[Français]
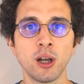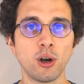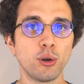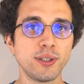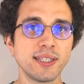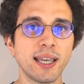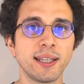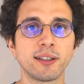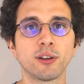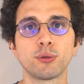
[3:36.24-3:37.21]
Le
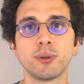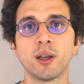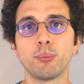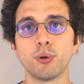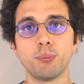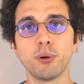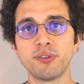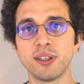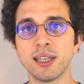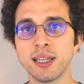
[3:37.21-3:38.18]
design est ensuite un peu
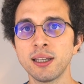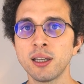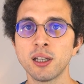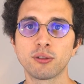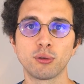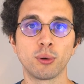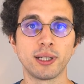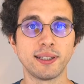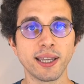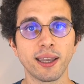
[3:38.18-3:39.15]
peaufiné, selon
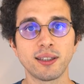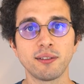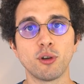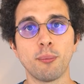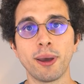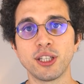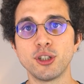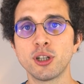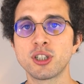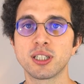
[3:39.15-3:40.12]
les directives de Mike
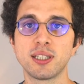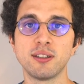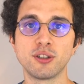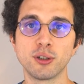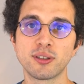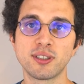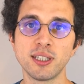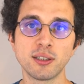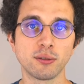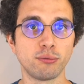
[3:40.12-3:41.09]
Judge qui, je
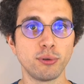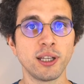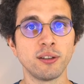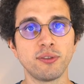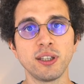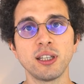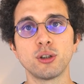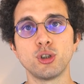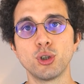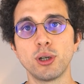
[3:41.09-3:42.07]
cite, voulait une fille
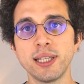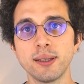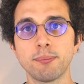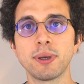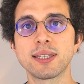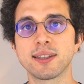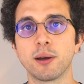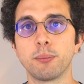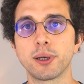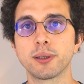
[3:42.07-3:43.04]
jolie mais
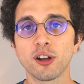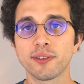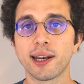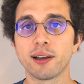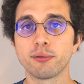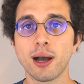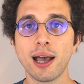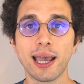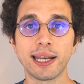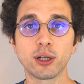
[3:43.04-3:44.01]
simple. Quant à la
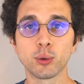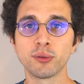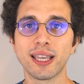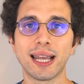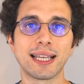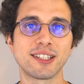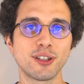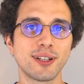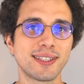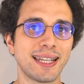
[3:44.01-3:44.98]
voix, elle est confiée à la
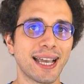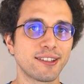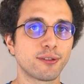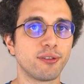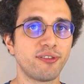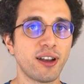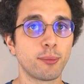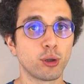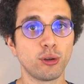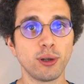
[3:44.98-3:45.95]
seule scénariste
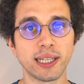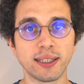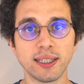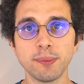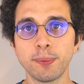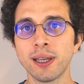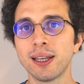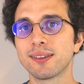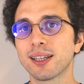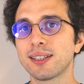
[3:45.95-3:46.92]
femme de l'équipe,
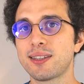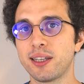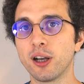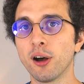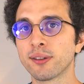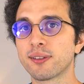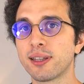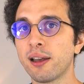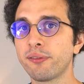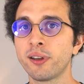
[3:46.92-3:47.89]
Tracy
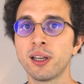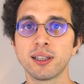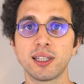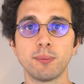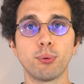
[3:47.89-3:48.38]
Grandstaff, qui